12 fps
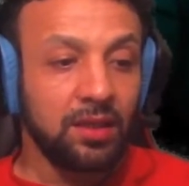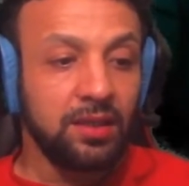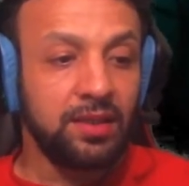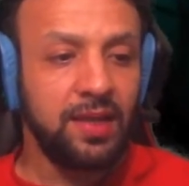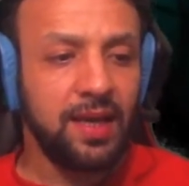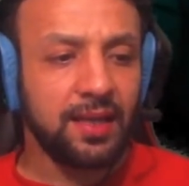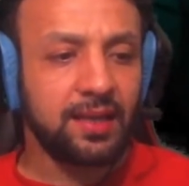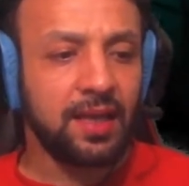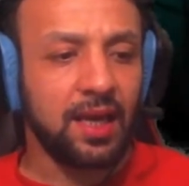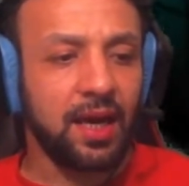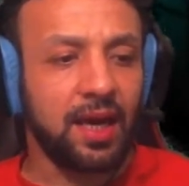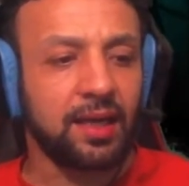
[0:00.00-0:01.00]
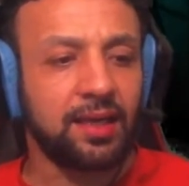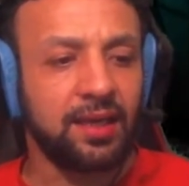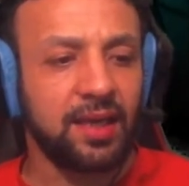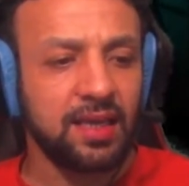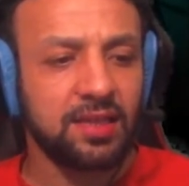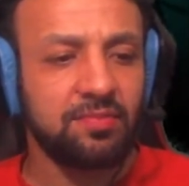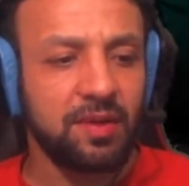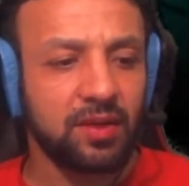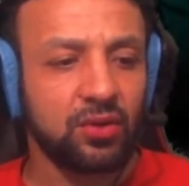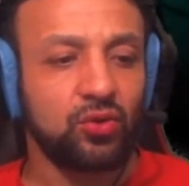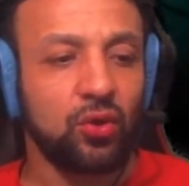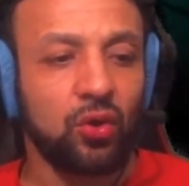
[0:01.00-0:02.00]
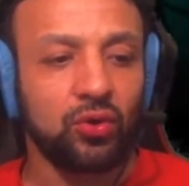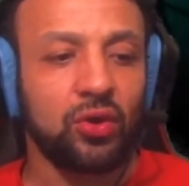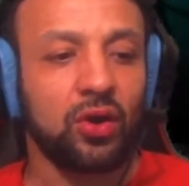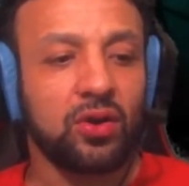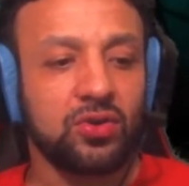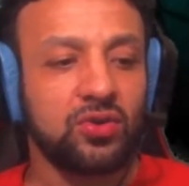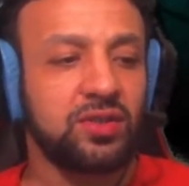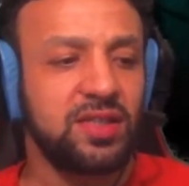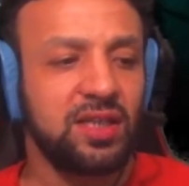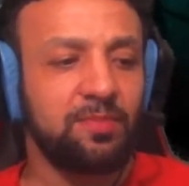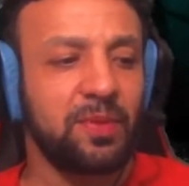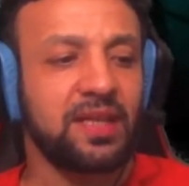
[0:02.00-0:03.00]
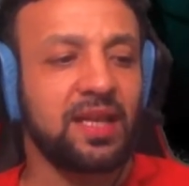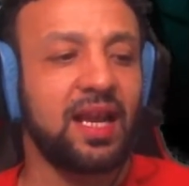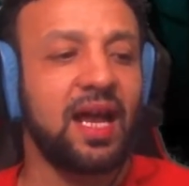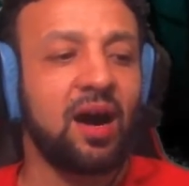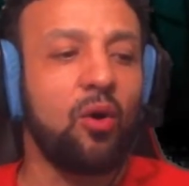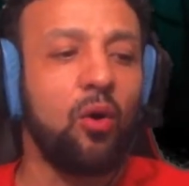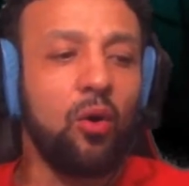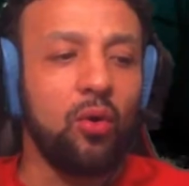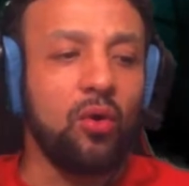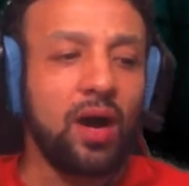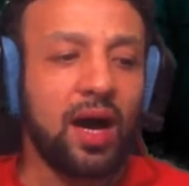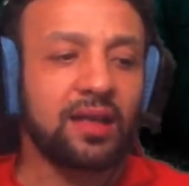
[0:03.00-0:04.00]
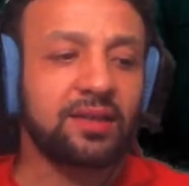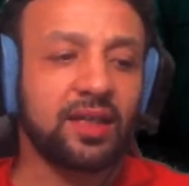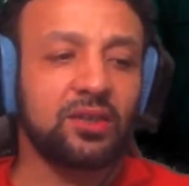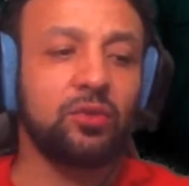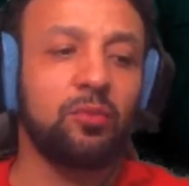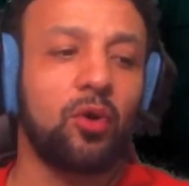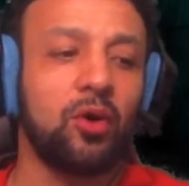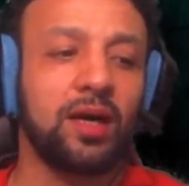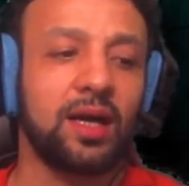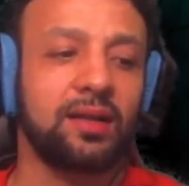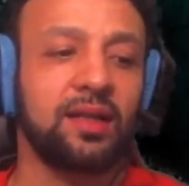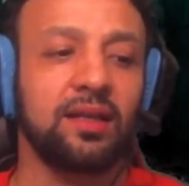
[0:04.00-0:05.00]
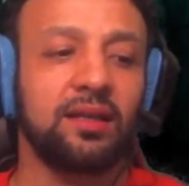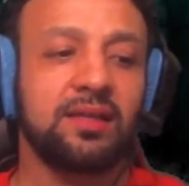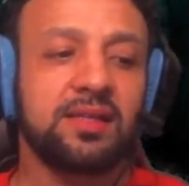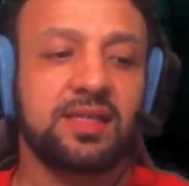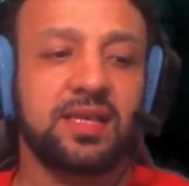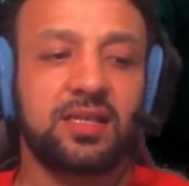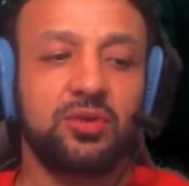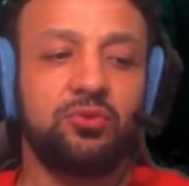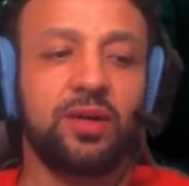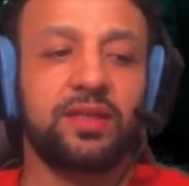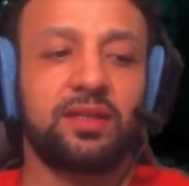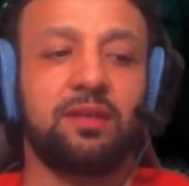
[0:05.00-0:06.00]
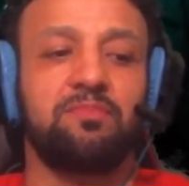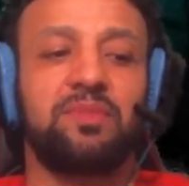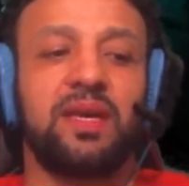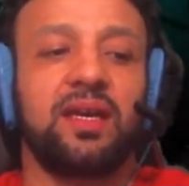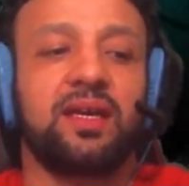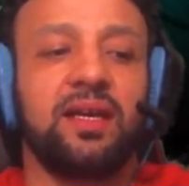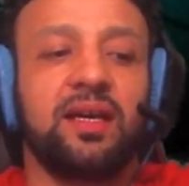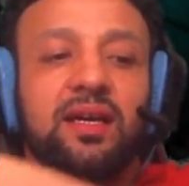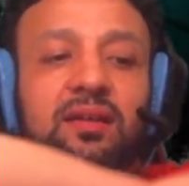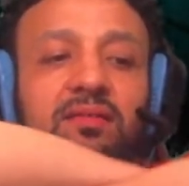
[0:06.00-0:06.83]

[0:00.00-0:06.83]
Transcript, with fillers: Qui était à 15 mètres de hauteur. Ce type était là-haut, en train de me regarder. Sa silhouette était bien éclairée.